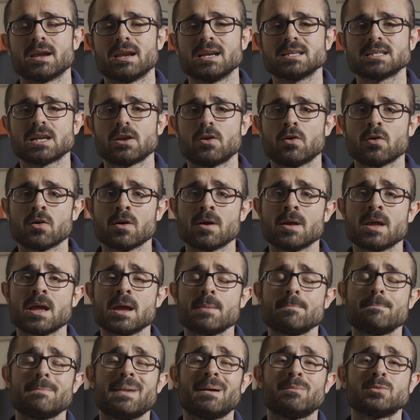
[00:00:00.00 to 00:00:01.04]
el S-Log,
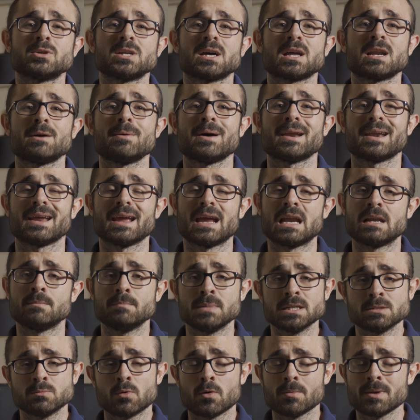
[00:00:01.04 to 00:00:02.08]
vamos a grabar el
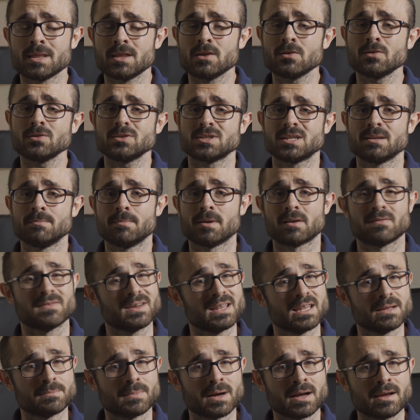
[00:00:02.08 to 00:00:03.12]
mismo vídeo sin
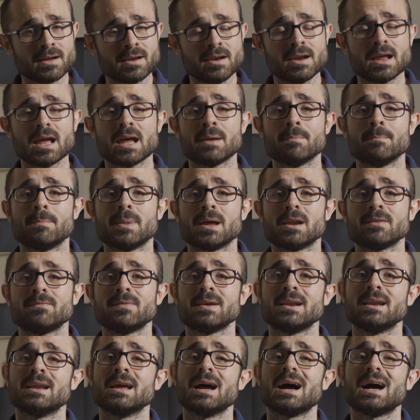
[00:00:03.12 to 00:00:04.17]
perfil de imagen en
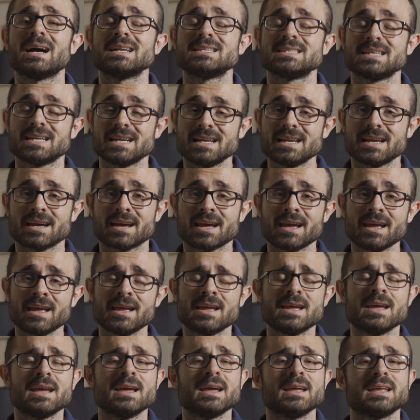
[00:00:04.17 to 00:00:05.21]
perfil HLG
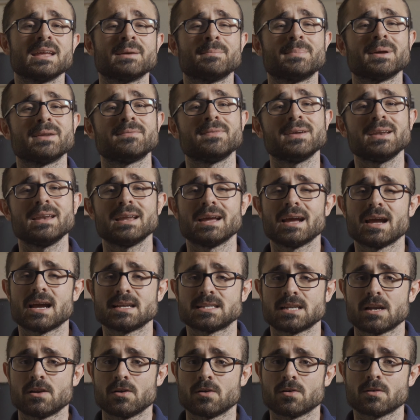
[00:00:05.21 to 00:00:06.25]
y en perfil
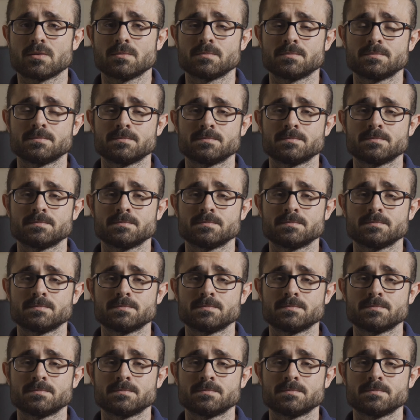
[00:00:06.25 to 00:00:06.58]
S-Log.